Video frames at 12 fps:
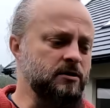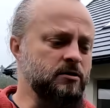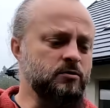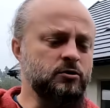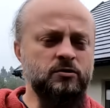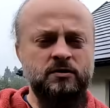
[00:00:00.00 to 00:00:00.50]

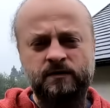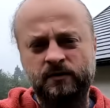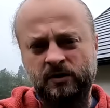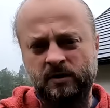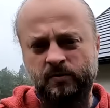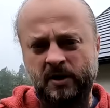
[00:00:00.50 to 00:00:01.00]
No
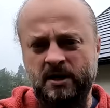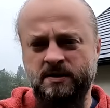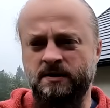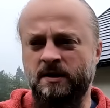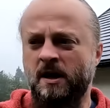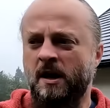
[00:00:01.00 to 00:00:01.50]
mnóstwo tej
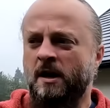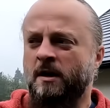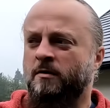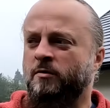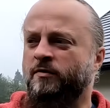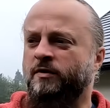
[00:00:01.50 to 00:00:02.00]
pracy,
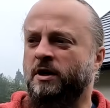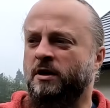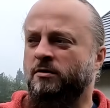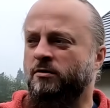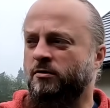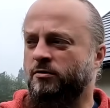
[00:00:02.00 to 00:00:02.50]
mówię,
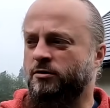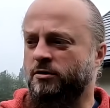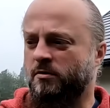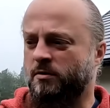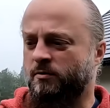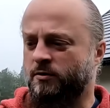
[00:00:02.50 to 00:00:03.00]
ja do ludzi
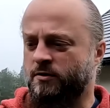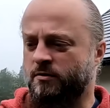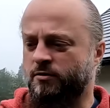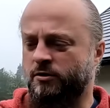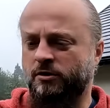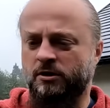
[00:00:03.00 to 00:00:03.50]
nie mam
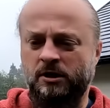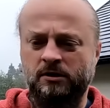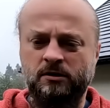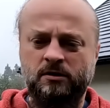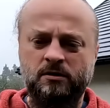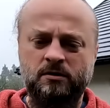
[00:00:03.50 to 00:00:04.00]
osobiście
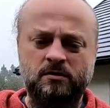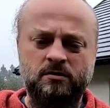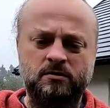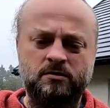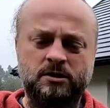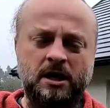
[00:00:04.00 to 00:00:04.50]
żadnych
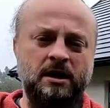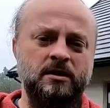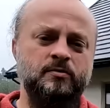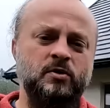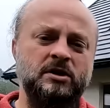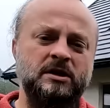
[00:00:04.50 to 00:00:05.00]
e,
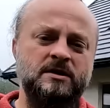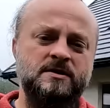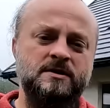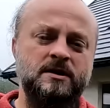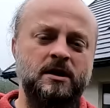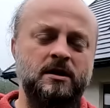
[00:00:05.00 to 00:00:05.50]
żali,
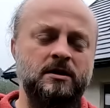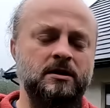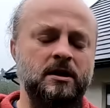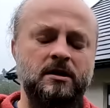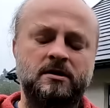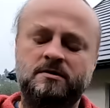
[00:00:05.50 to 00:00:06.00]
pretensji, ale
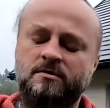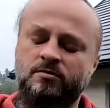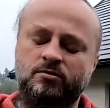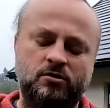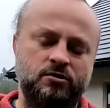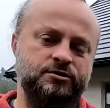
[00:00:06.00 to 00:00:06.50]
dla nas to
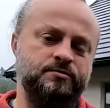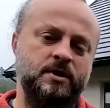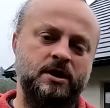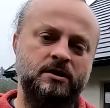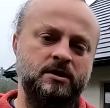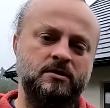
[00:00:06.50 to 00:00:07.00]
był
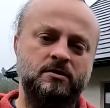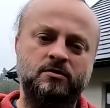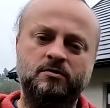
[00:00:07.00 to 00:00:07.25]
koszmar, nie?